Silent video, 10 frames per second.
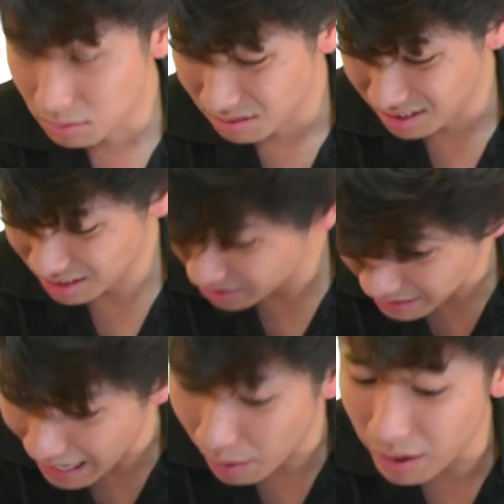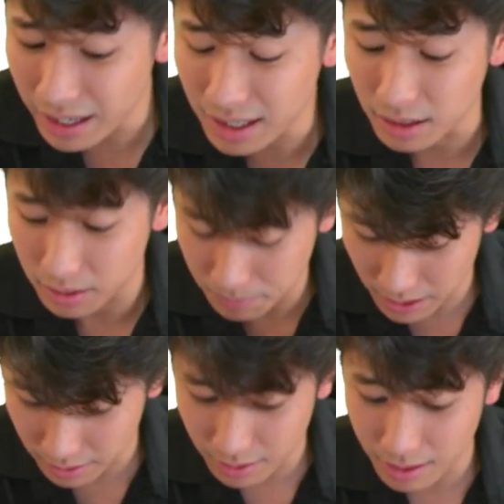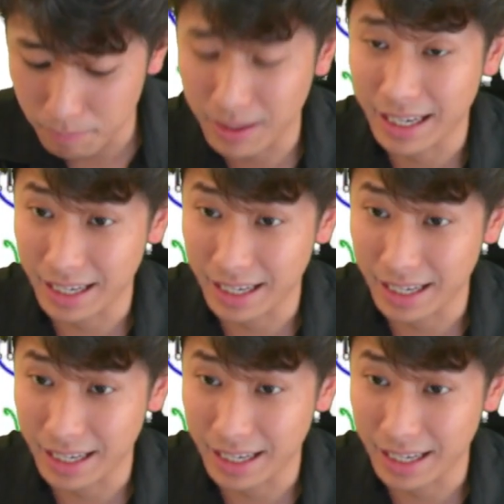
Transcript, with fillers: อืมแสดงว่านี่หรือผิด